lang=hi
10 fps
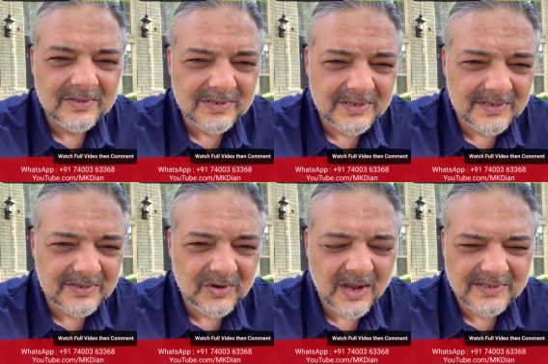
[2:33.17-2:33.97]
तो ये
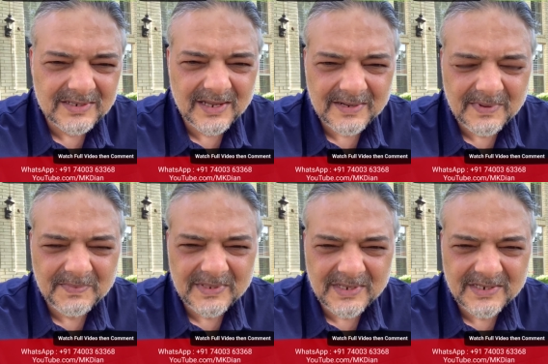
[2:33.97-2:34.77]
जो आज की तारीख में
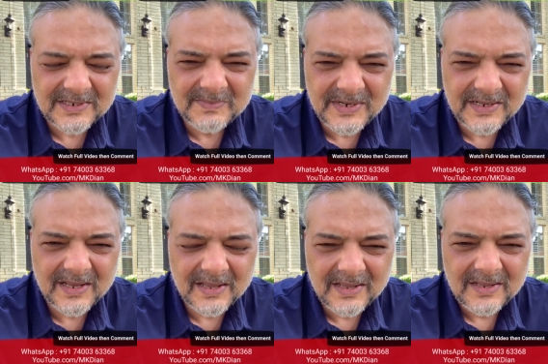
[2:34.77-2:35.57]
अपने देश की मीडिया